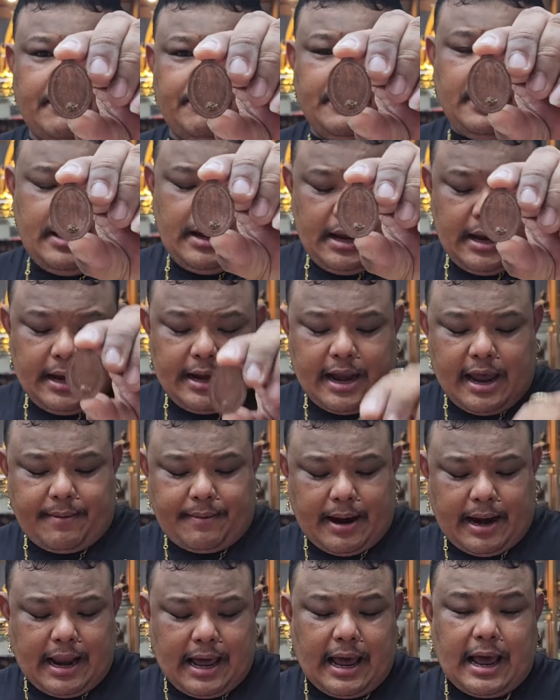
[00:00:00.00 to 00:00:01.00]
ครับใน
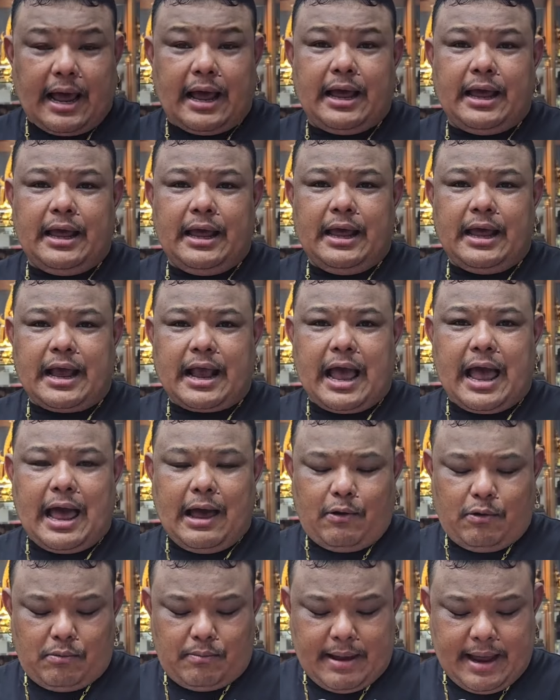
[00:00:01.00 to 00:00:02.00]
พารา
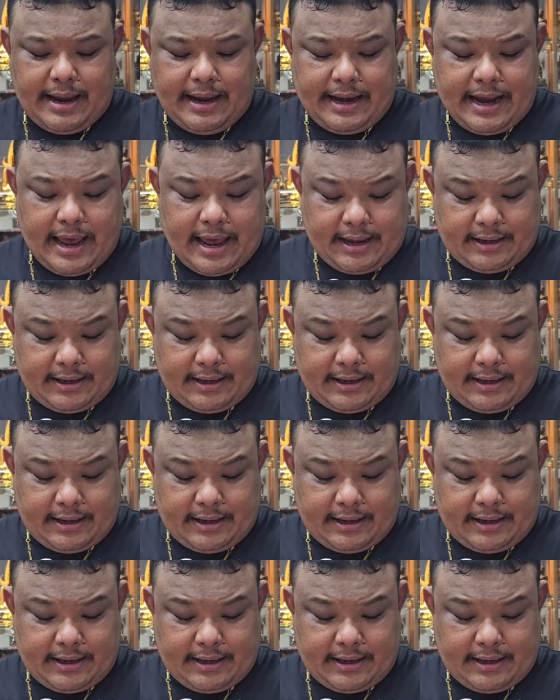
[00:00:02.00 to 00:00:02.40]
9 ใบแด